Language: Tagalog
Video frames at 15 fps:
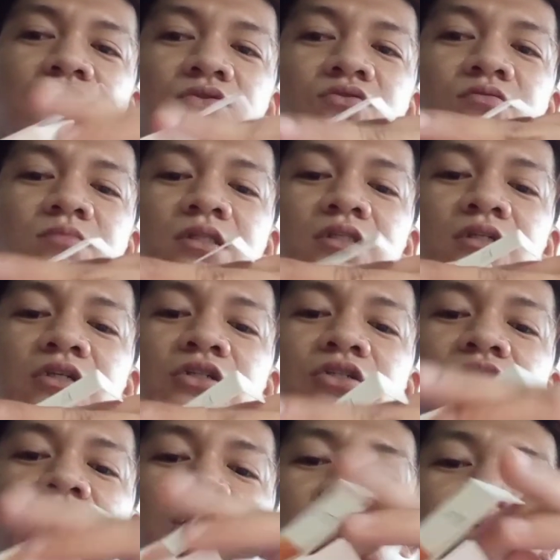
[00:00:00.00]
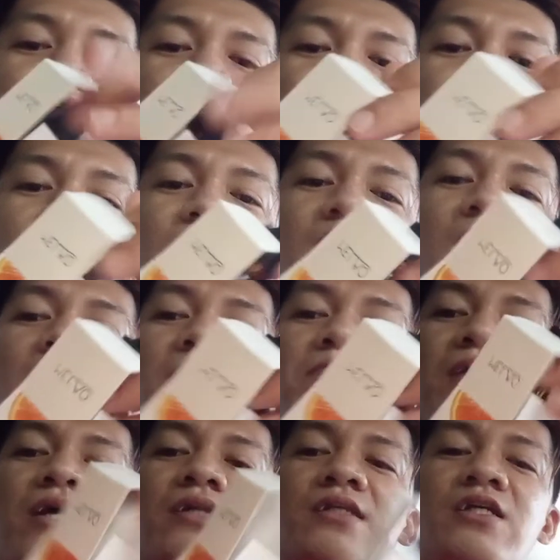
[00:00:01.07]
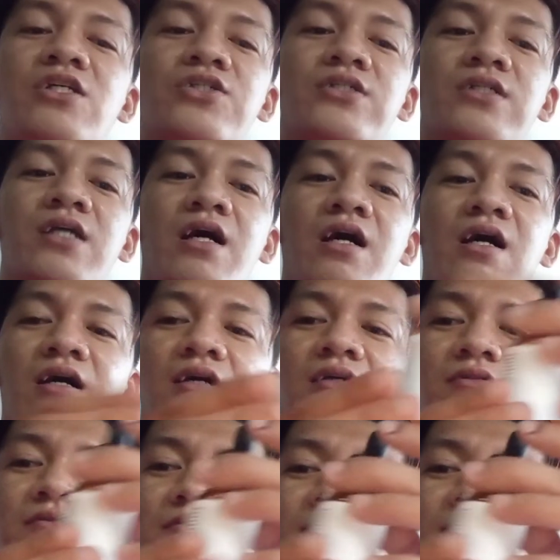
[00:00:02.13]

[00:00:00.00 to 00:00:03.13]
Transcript: So, dumating siya. Then, nakabattle siya.